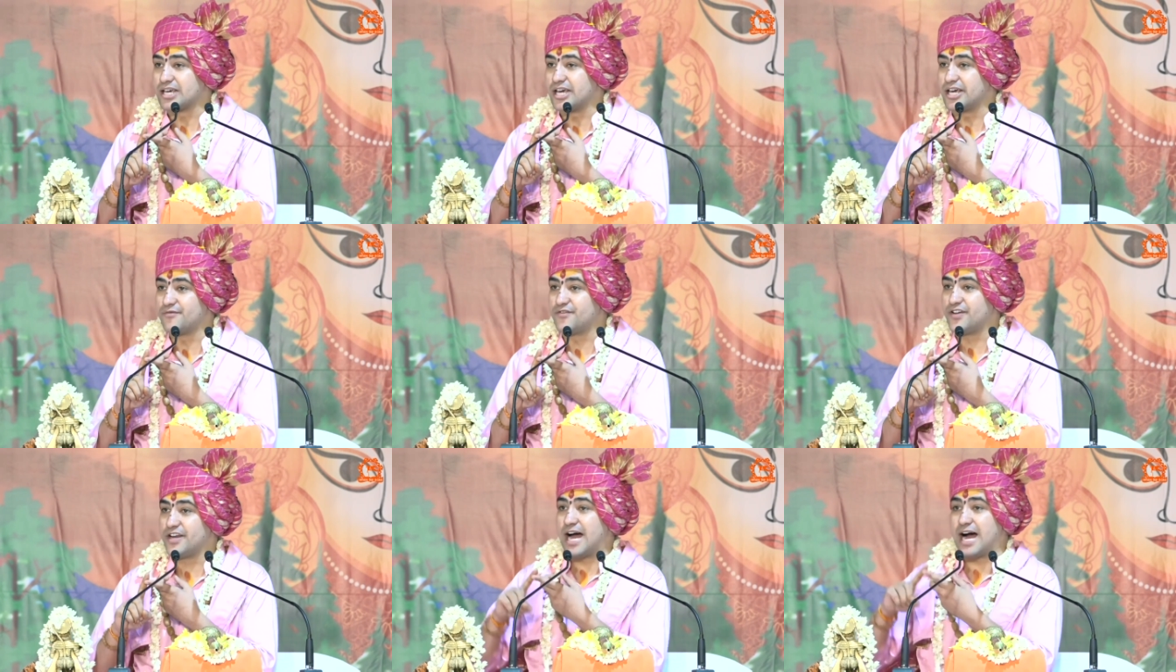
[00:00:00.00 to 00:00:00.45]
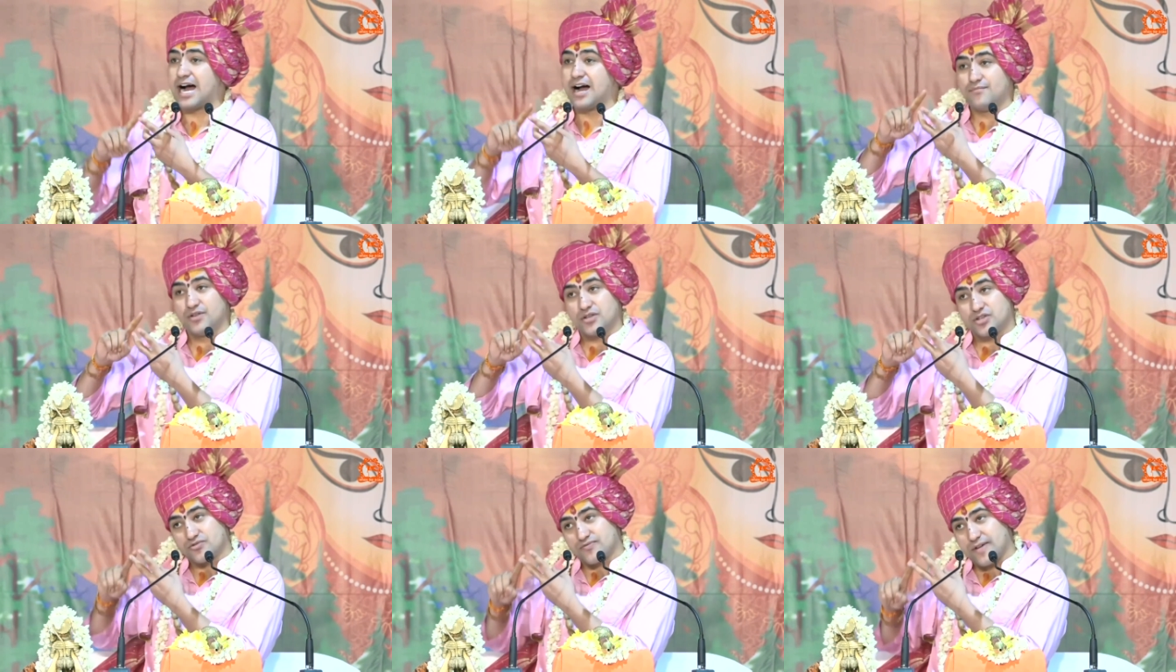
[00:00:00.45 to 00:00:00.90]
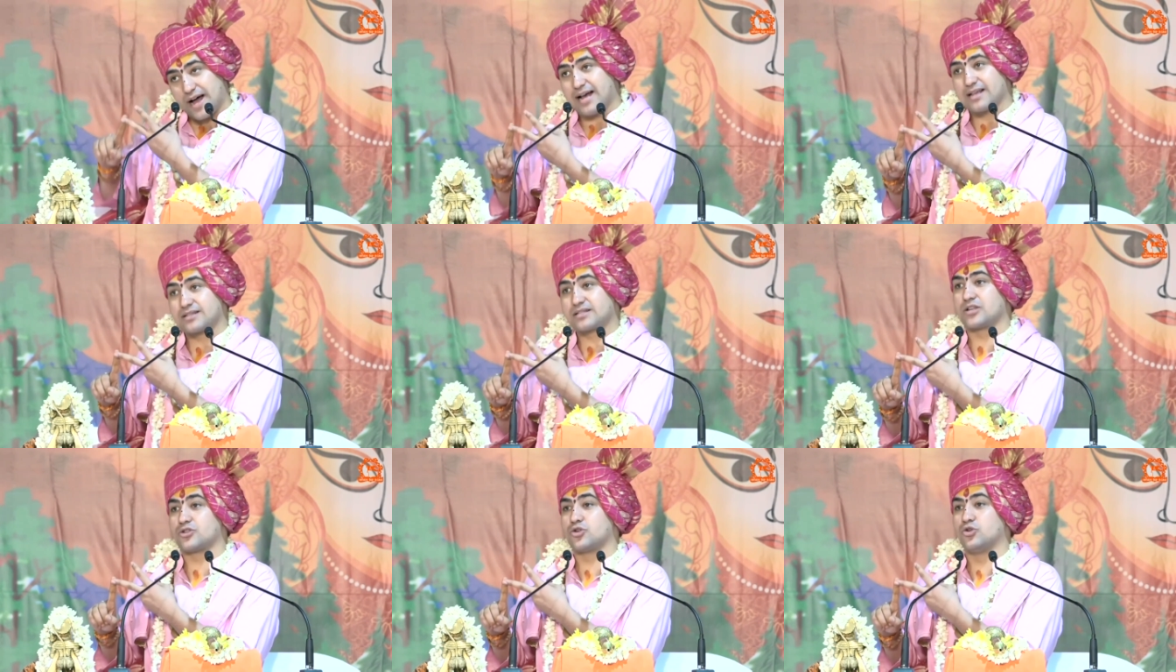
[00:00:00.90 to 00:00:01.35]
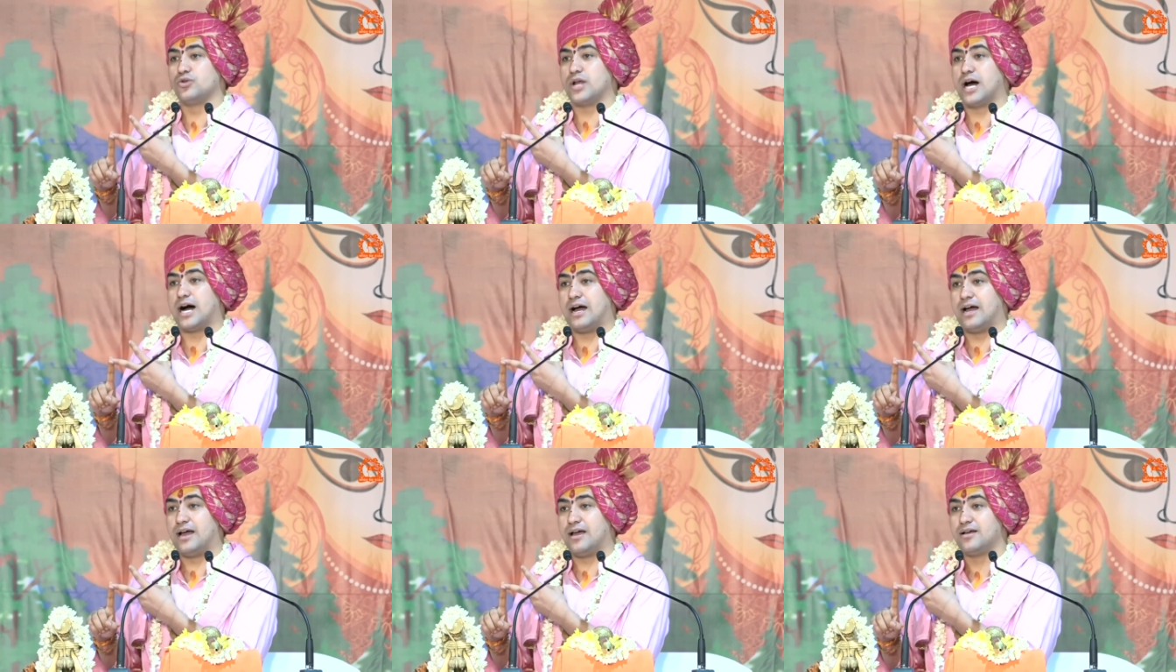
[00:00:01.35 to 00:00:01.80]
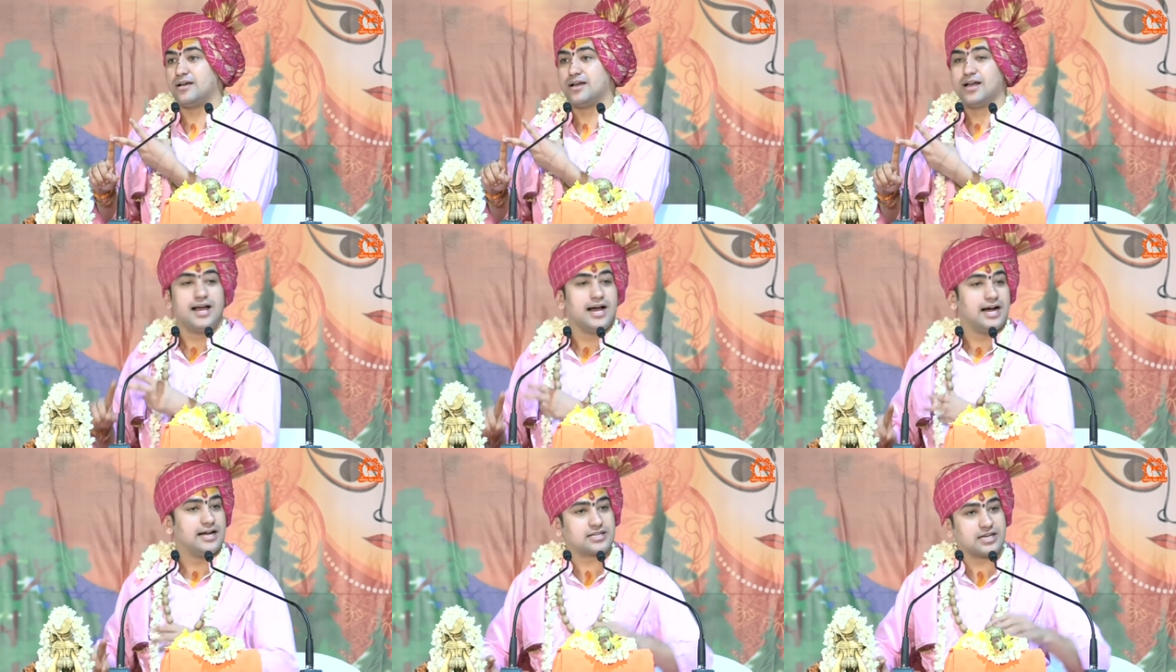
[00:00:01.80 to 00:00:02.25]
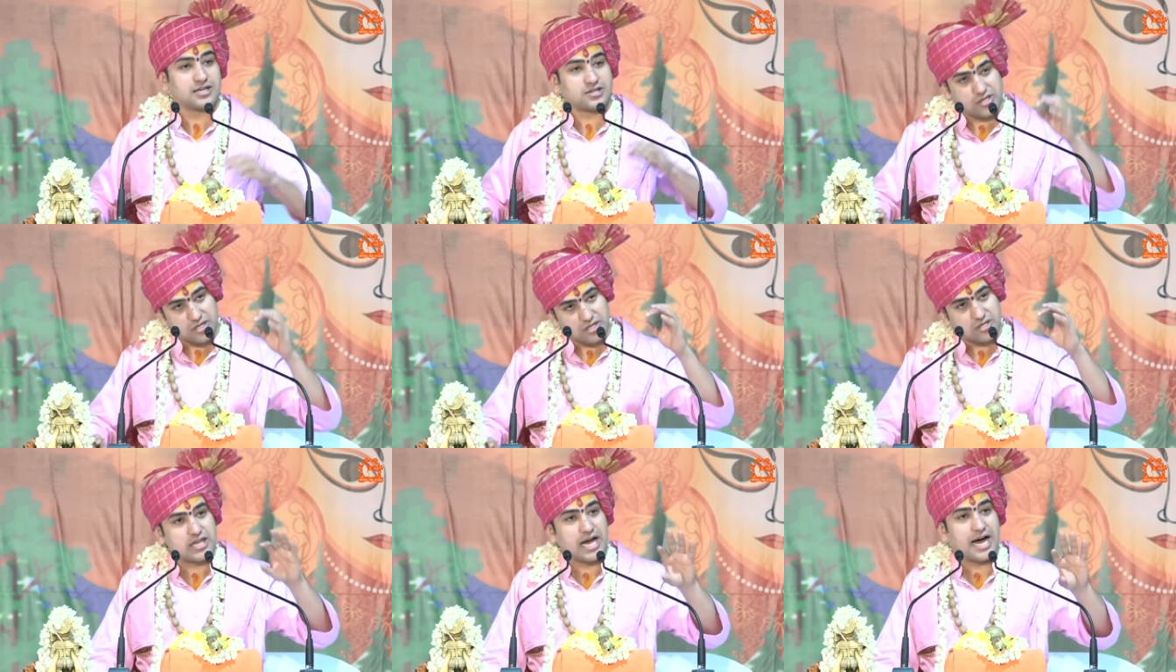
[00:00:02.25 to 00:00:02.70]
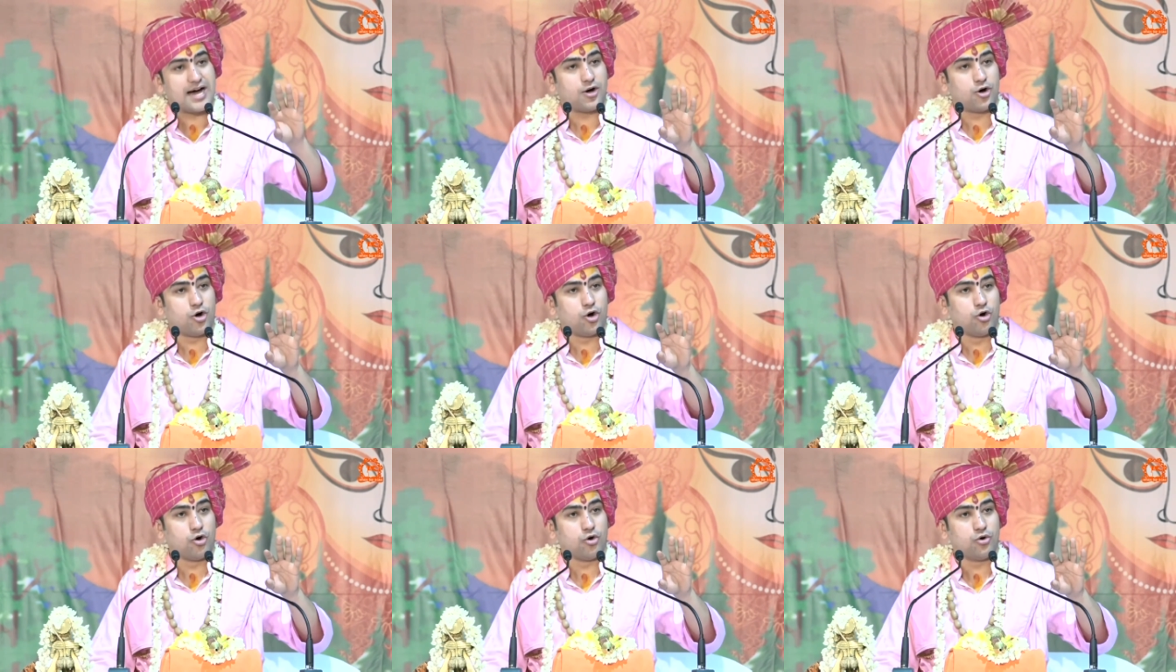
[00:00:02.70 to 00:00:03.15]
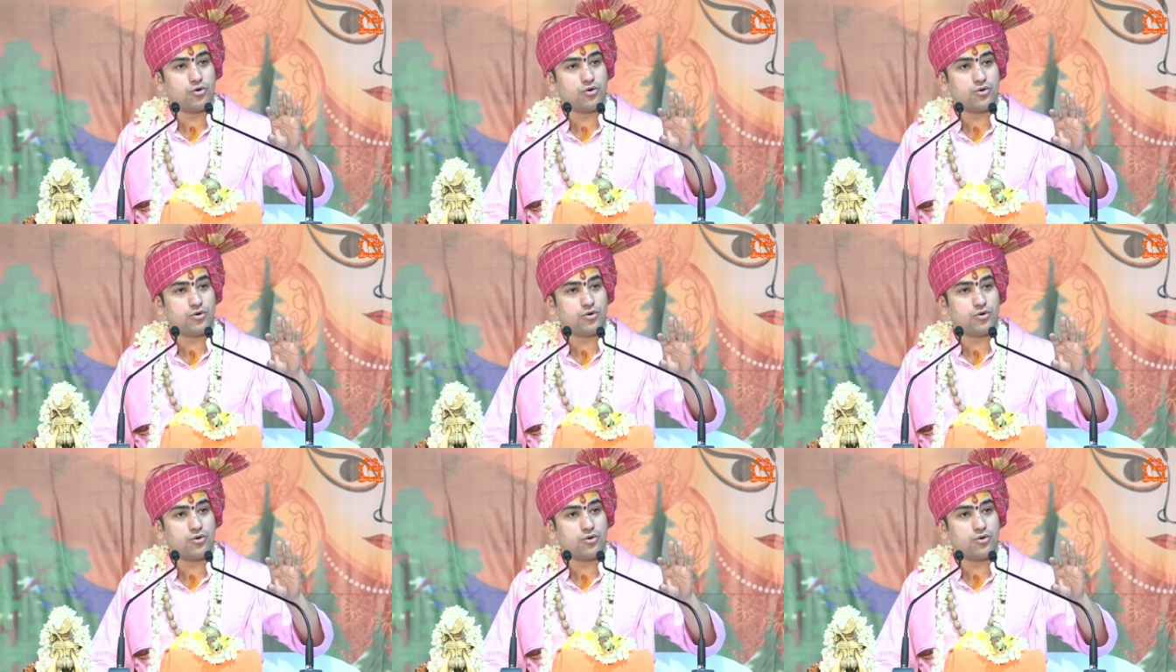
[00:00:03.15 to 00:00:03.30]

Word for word: के बिना विश्वास अधूरा है अच्छा श्रद्धा हो